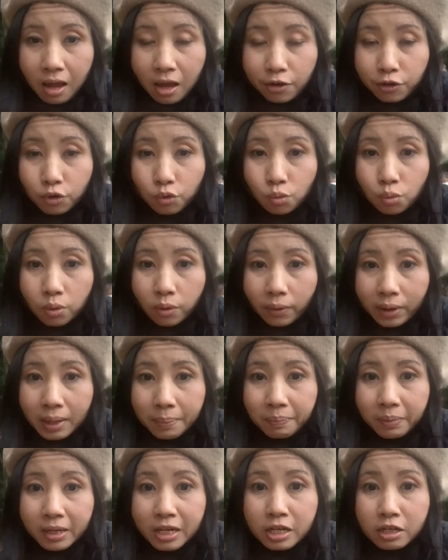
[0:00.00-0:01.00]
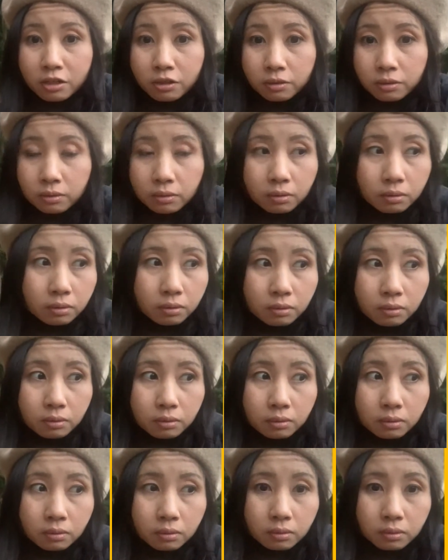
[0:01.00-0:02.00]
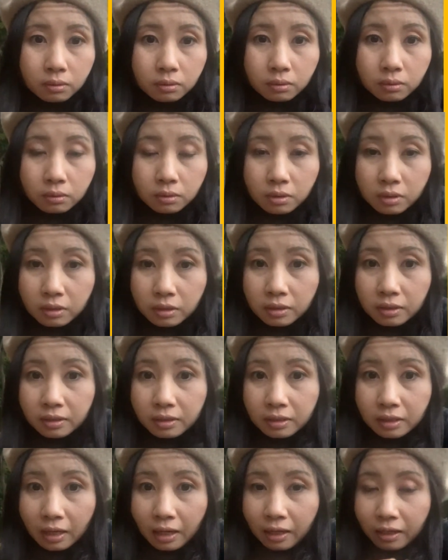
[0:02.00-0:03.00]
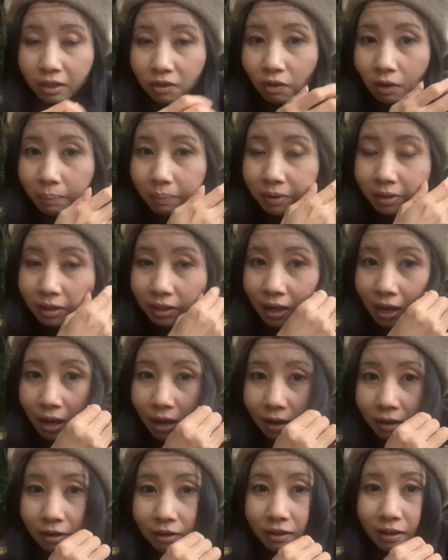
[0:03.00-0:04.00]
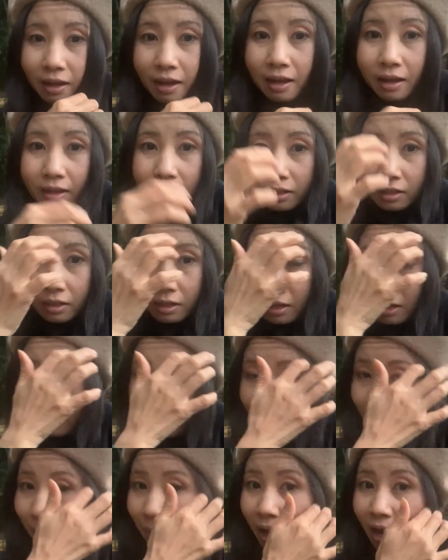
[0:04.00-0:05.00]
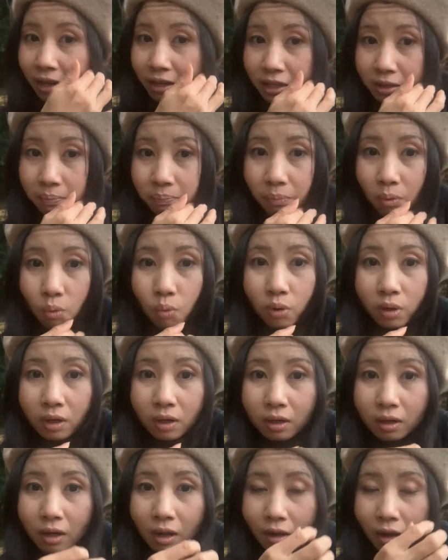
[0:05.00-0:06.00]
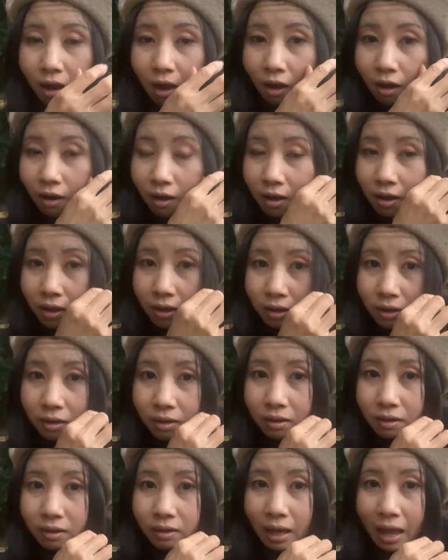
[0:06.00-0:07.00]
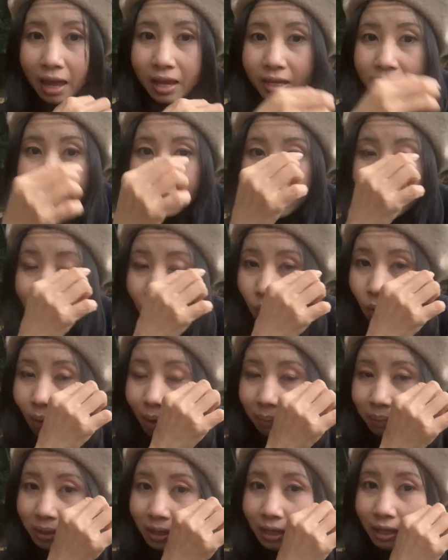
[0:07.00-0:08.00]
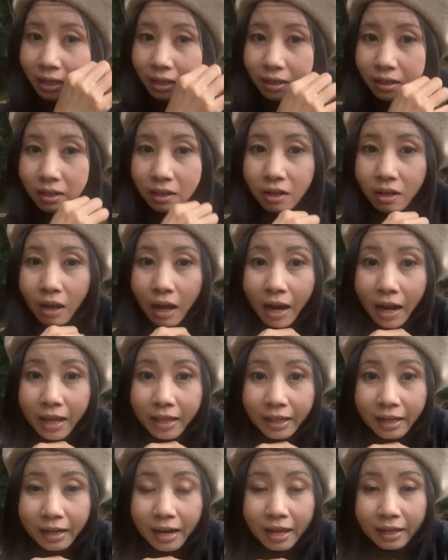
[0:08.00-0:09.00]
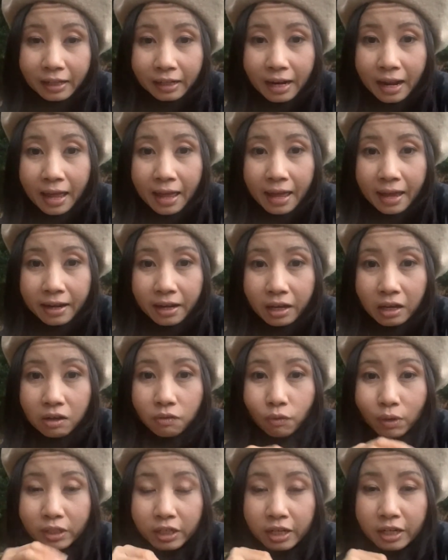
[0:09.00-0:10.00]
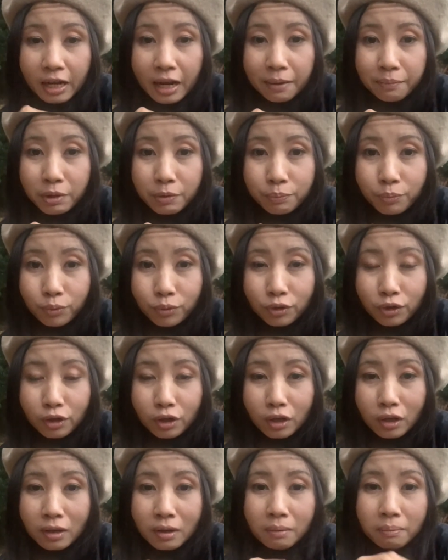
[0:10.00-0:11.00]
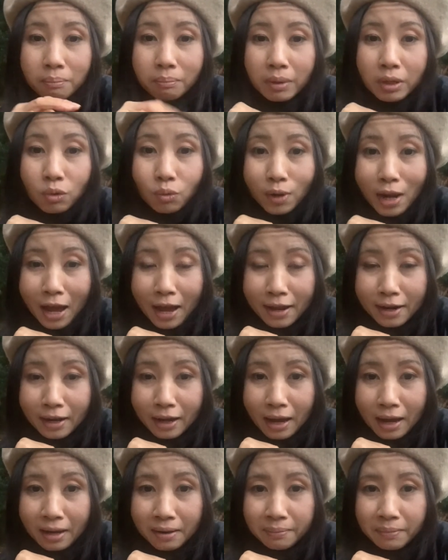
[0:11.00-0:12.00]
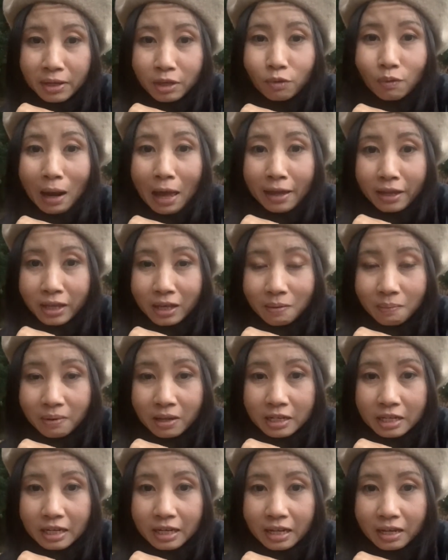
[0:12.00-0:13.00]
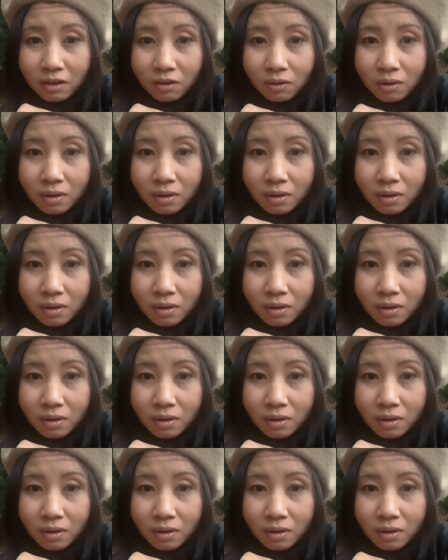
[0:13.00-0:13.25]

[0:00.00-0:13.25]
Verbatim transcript: ดูคลิปอื่น อื่นๆนะคะเกี่ยวกับเรื่องอการทำอาหารญี่ปุ่นแล้วก็ไอเดียความคิดอะไรทั้งหลายทั้งแหล่เนาะวัฒนธรรมญี่ปุ่นไปดูได้นะคะ มีอยู่หลายคลิปเลยทีเดียว